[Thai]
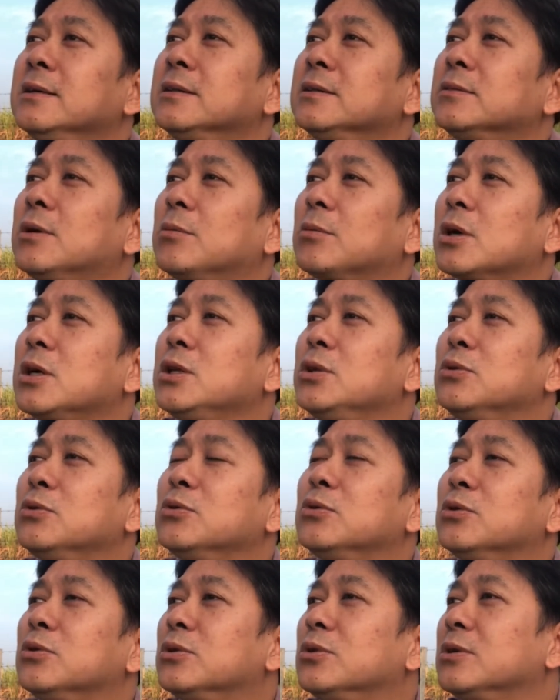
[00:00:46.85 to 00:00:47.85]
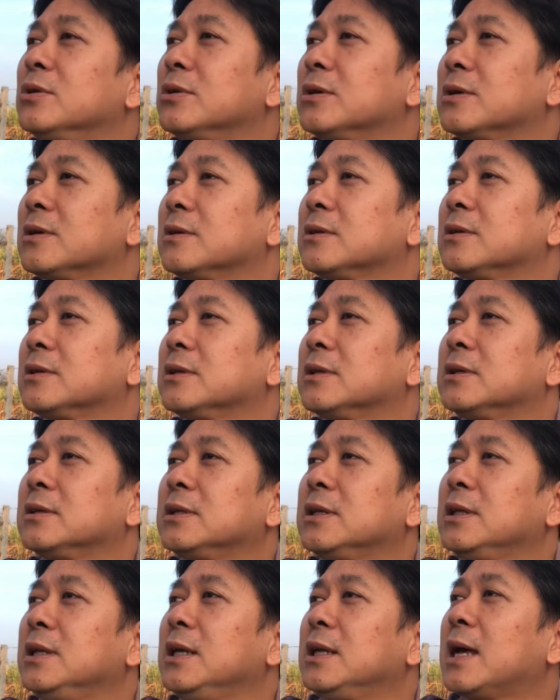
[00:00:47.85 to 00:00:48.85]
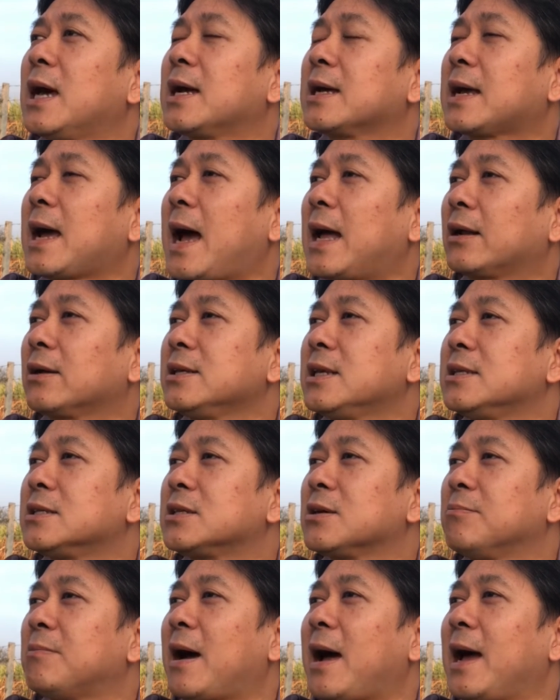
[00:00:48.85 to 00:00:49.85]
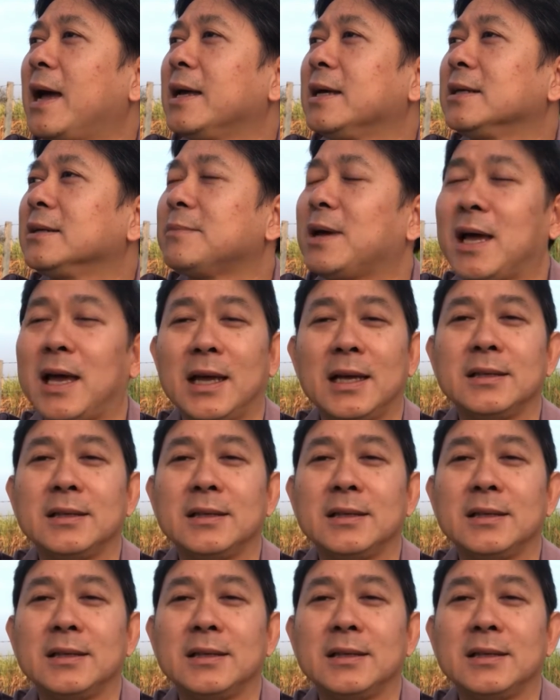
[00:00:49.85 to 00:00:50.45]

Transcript: ผมก็อยู่ที่นี่นะ อากาศก็เย็นสบายแหม